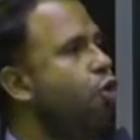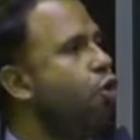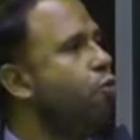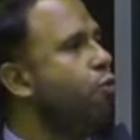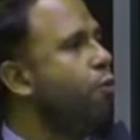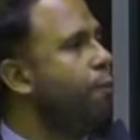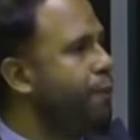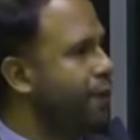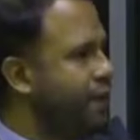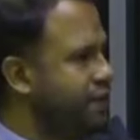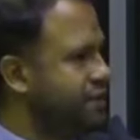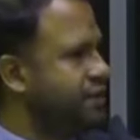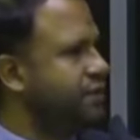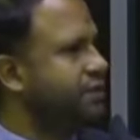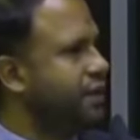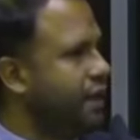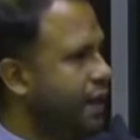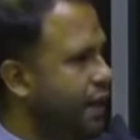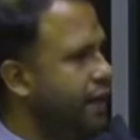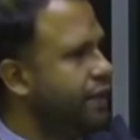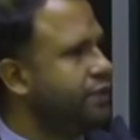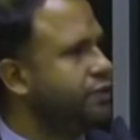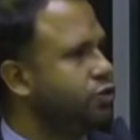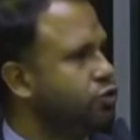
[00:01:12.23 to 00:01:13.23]
como
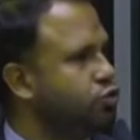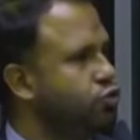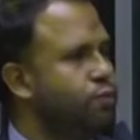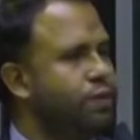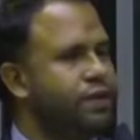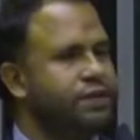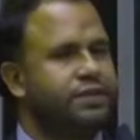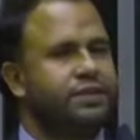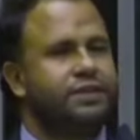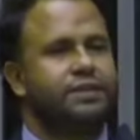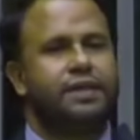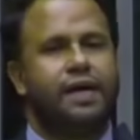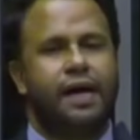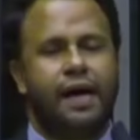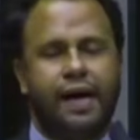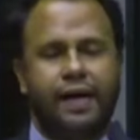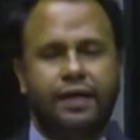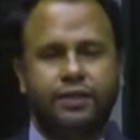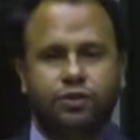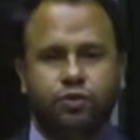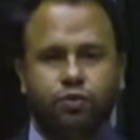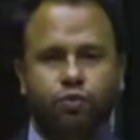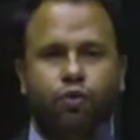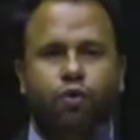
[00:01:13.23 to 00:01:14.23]
presidente de uma
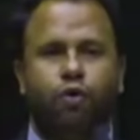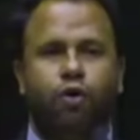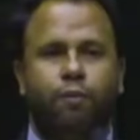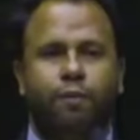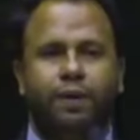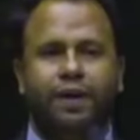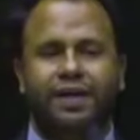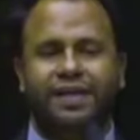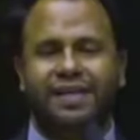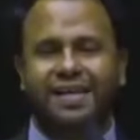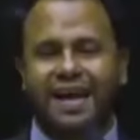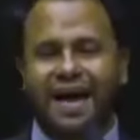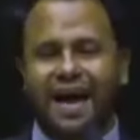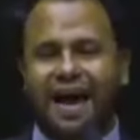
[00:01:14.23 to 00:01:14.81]
cidade o homem que